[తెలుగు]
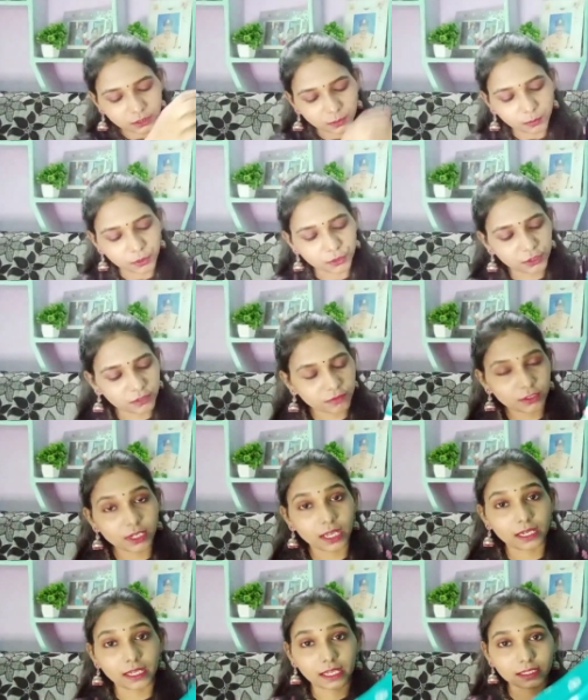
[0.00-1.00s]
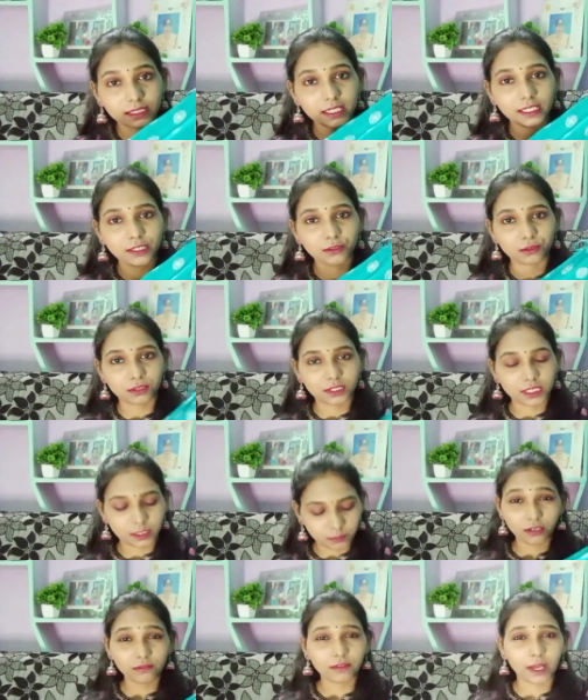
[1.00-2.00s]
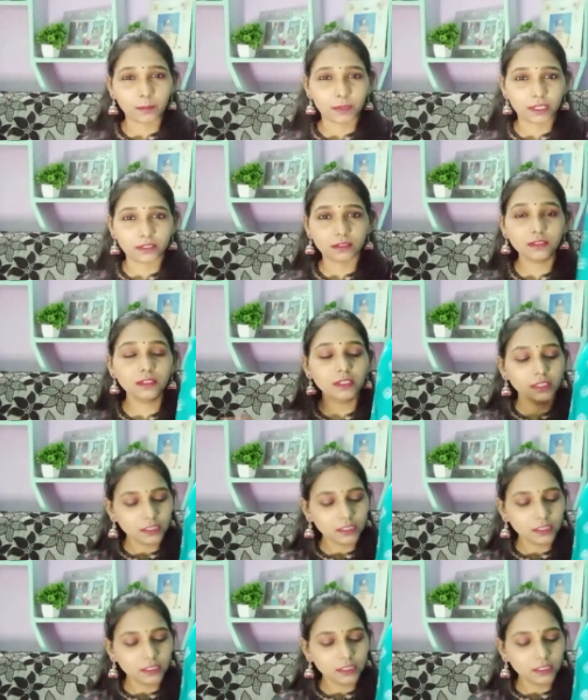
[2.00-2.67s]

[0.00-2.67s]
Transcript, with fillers: సో బ్యూటిఫుల్ అనార్కలి కుర్తా ఆన్ ఫ్యాబ్రిక్